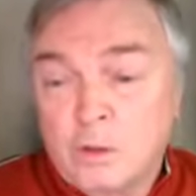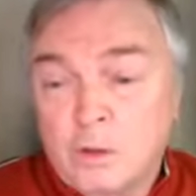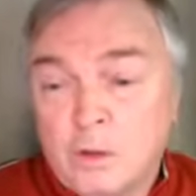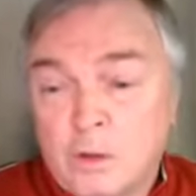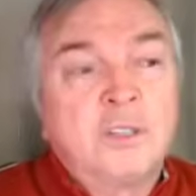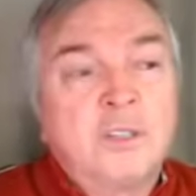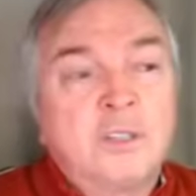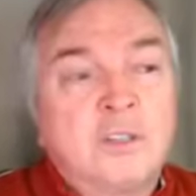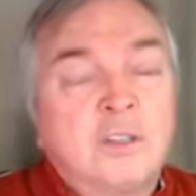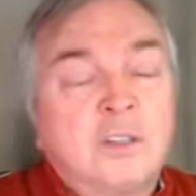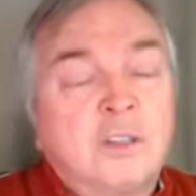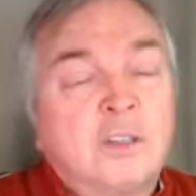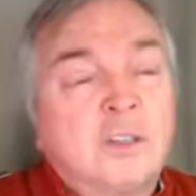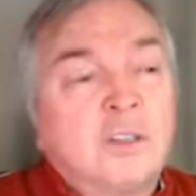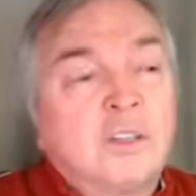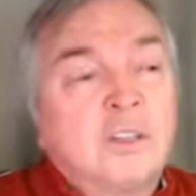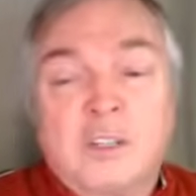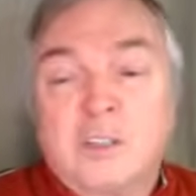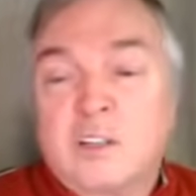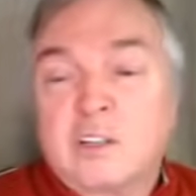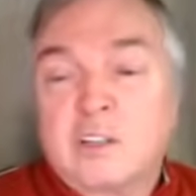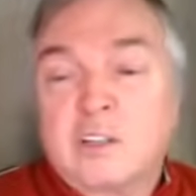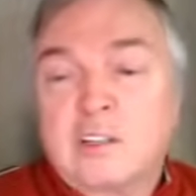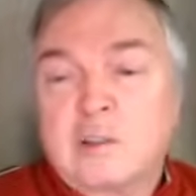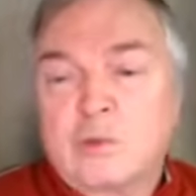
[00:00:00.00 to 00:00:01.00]
быть
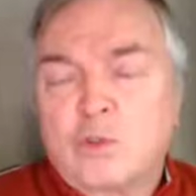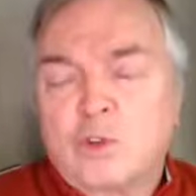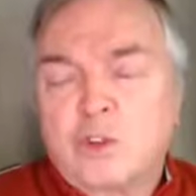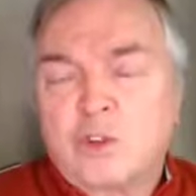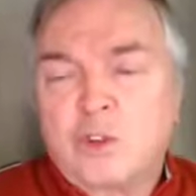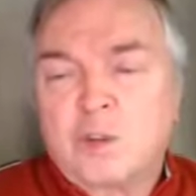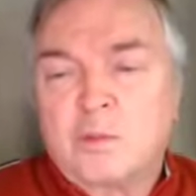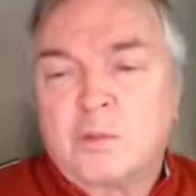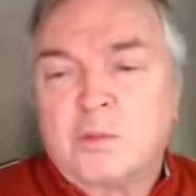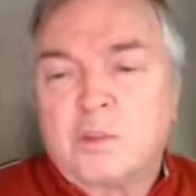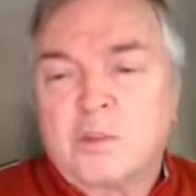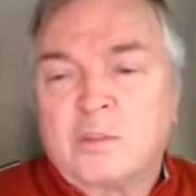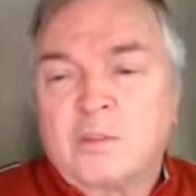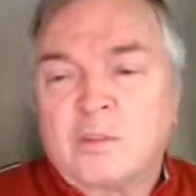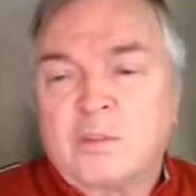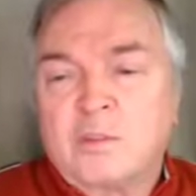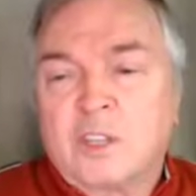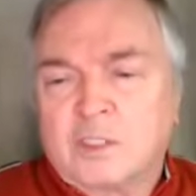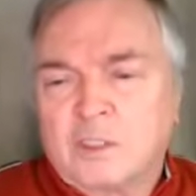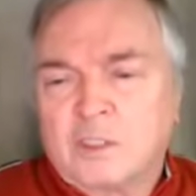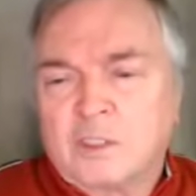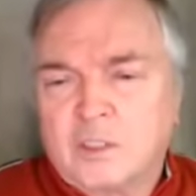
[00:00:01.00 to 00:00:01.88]
военнослужащими в так